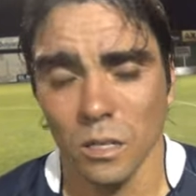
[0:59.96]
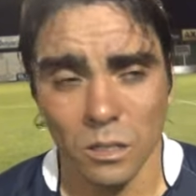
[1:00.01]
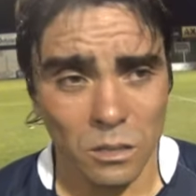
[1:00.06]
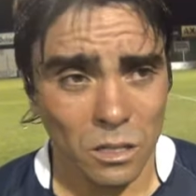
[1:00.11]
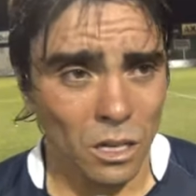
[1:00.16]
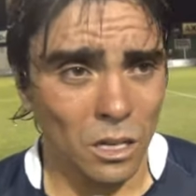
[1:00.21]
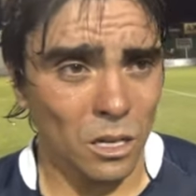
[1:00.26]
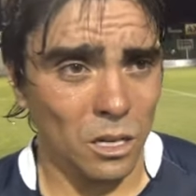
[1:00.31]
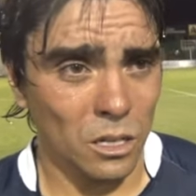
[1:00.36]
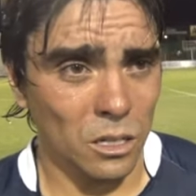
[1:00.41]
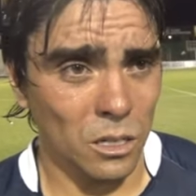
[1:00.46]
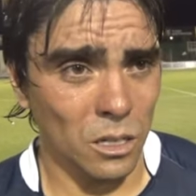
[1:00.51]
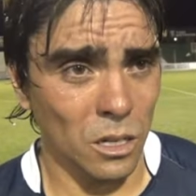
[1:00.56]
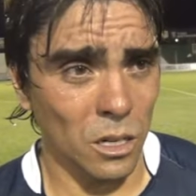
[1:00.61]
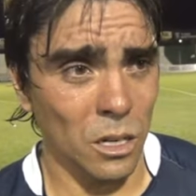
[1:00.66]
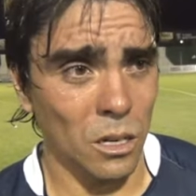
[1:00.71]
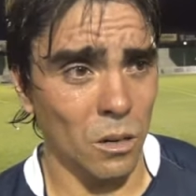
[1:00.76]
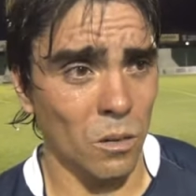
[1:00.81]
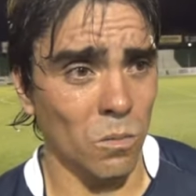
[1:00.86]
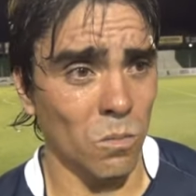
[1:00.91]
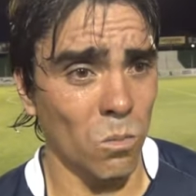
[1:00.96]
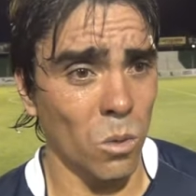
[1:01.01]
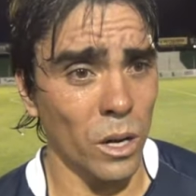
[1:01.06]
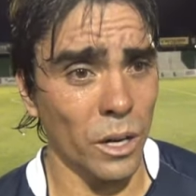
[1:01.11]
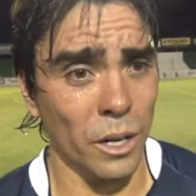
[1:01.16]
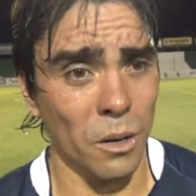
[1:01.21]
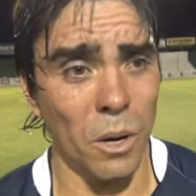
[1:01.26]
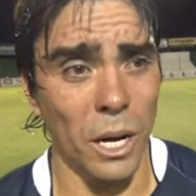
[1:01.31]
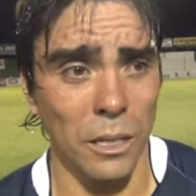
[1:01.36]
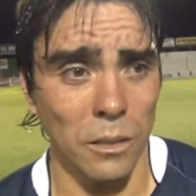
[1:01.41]
Sí, sí, un
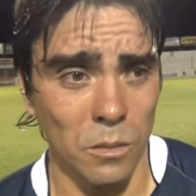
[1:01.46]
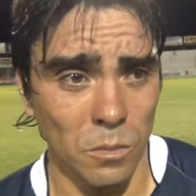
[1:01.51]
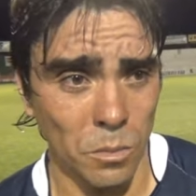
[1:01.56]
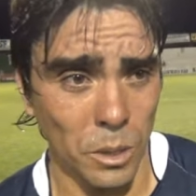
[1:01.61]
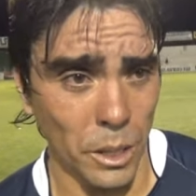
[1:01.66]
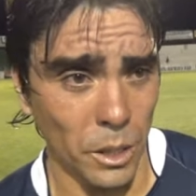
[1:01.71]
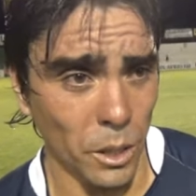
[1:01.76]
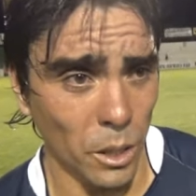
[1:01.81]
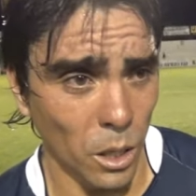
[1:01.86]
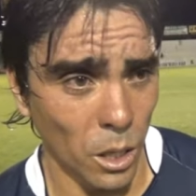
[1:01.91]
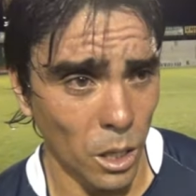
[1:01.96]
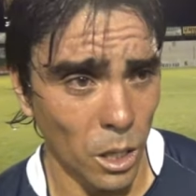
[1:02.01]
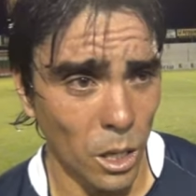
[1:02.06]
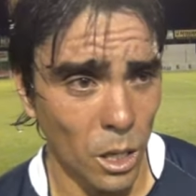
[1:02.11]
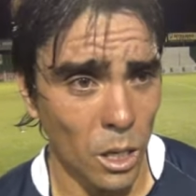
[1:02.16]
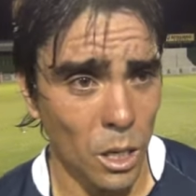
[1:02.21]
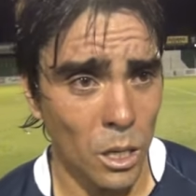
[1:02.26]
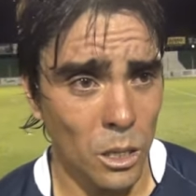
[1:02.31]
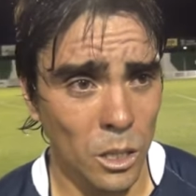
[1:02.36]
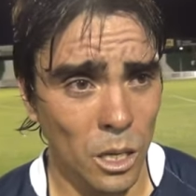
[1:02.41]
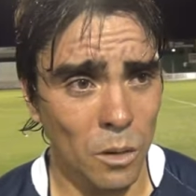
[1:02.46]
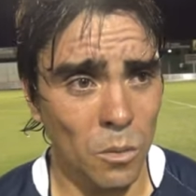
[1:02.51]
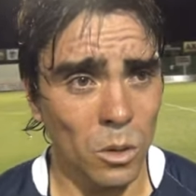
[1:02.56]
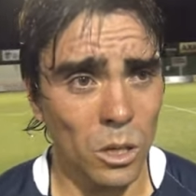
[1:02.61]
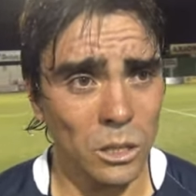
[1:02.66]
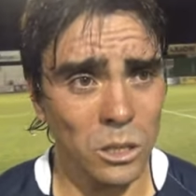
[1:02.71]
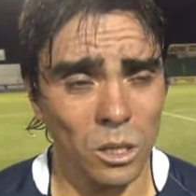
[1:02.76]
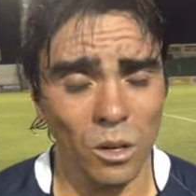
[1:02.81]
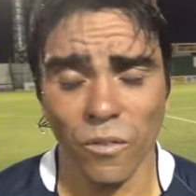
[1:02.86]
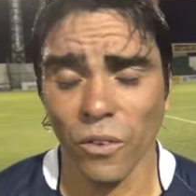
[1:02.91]
buen rival, pero tenemos
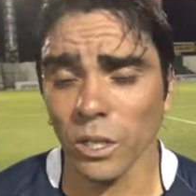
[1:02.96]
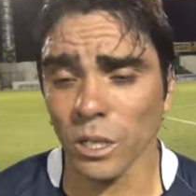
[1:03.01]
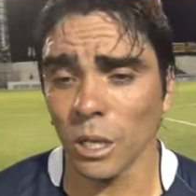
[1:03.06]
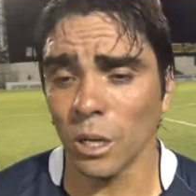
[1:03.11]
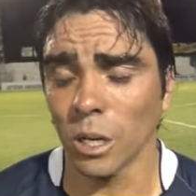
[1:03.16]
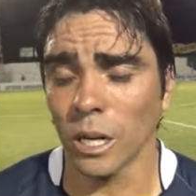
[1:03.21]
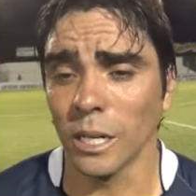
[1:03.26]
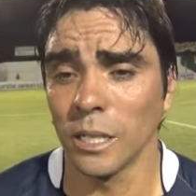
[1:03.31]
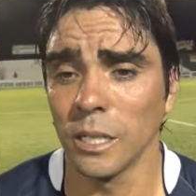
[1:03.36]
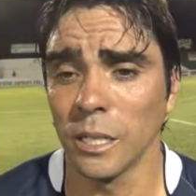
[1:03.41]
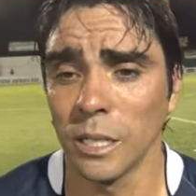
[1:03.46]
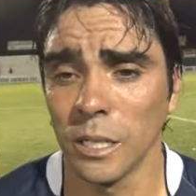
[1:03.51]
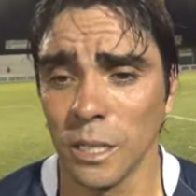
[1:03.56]
que hacernos fuerte de local.